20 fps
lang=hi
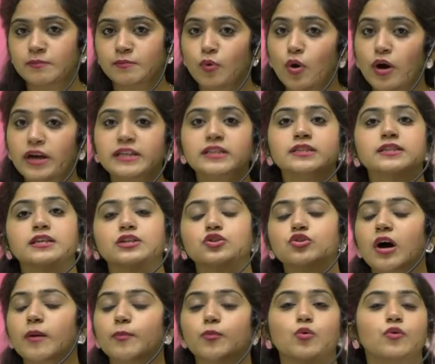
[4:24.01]
पॉइंट्स हैं जो
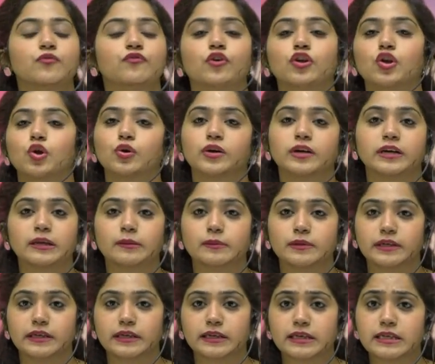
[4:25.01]
आपको फॉलो करने
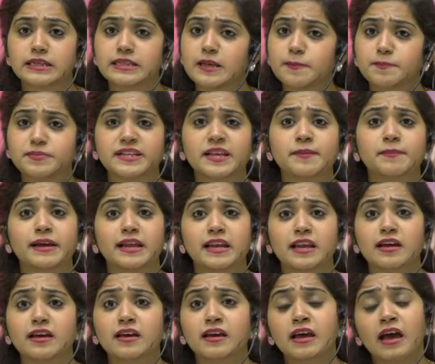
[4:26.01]
पड़ेंगे सबसे
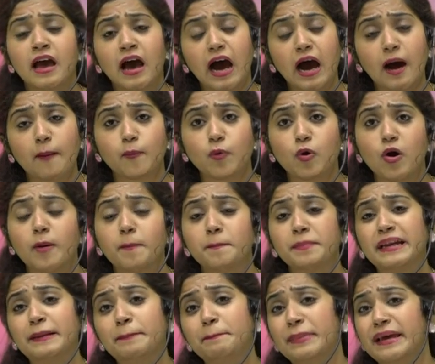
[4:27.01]
पहले आपको
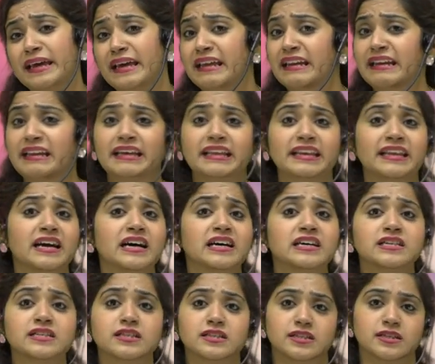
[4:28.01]
अपने पेन
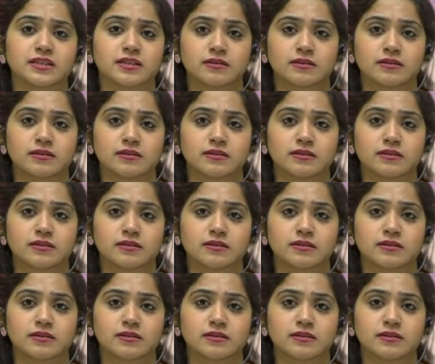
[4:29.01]
एरियाज